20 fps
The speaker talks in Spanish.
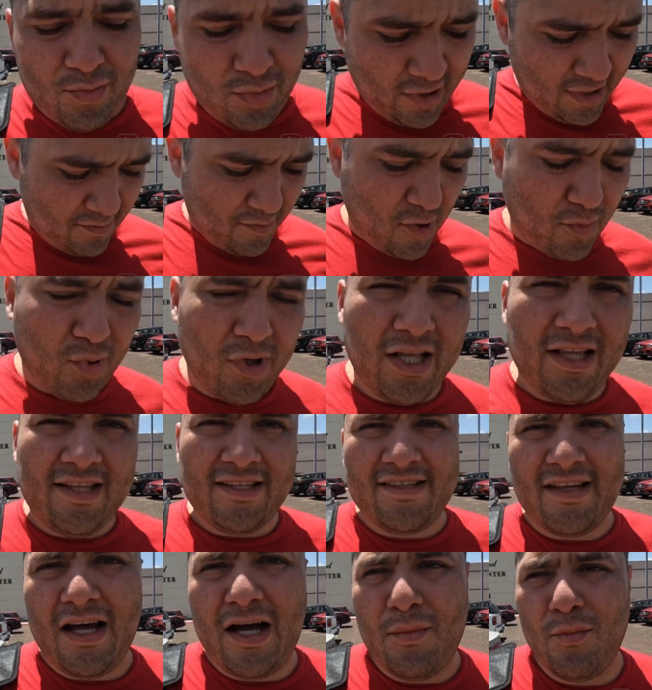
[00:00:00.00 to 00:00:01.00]
mi oponente
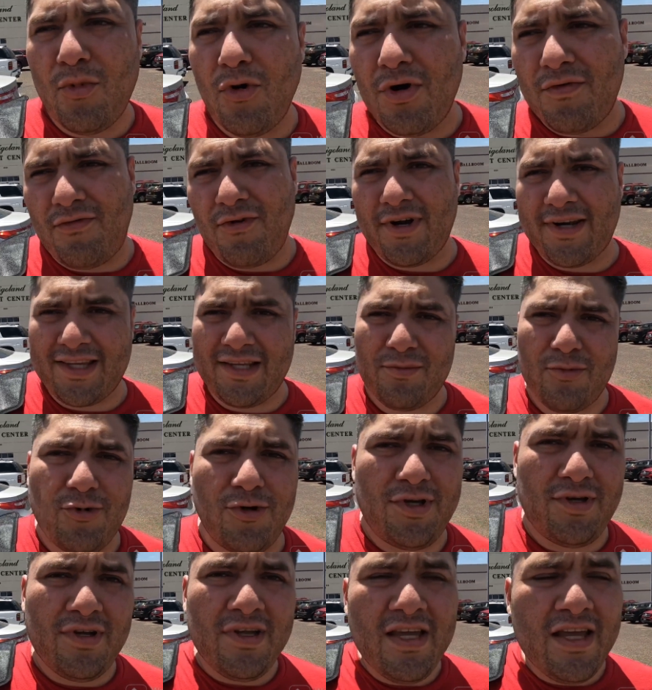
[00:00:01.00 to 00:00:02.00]
estaba muy fuerte,
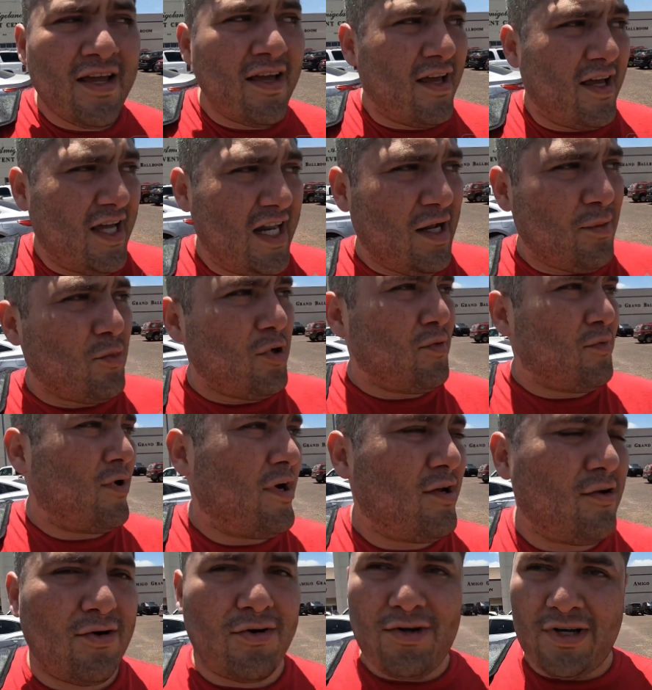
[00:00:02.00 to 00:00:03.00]
muy, era muy
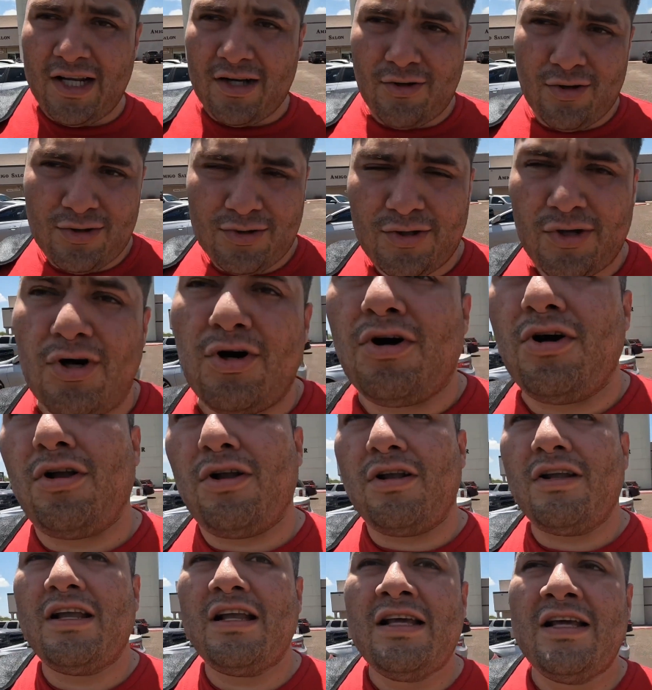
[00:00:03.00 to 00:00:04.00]
bueno con el
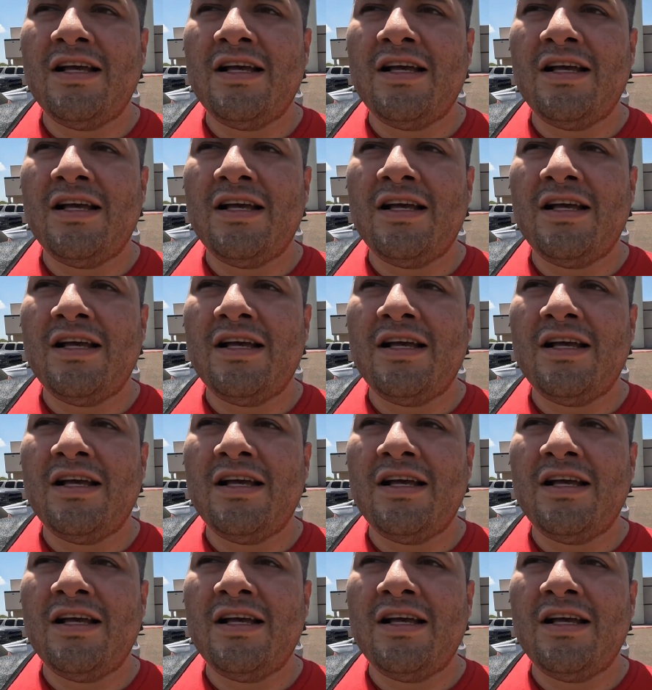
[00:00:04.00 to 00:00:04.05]
control.